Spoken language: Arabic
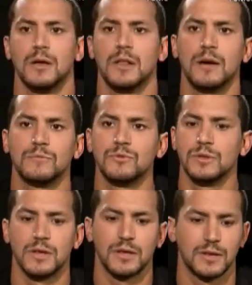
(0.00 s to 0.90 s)
الحمد
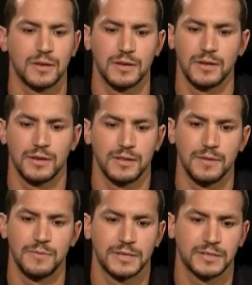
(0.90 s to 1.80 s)
لله
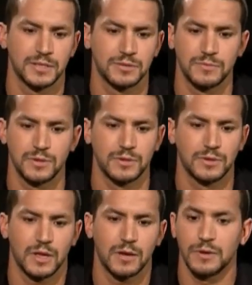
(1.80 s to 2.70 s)
لاباس نجم
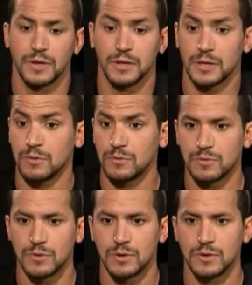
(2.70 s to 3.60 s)
نخبرك اللي
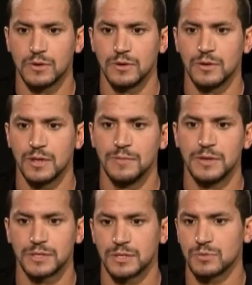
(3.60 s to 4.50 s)
كونه
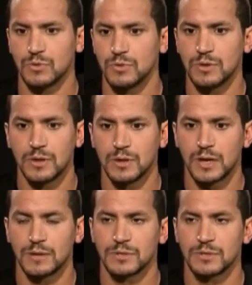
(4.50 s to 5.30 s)
لاباس نجم نقول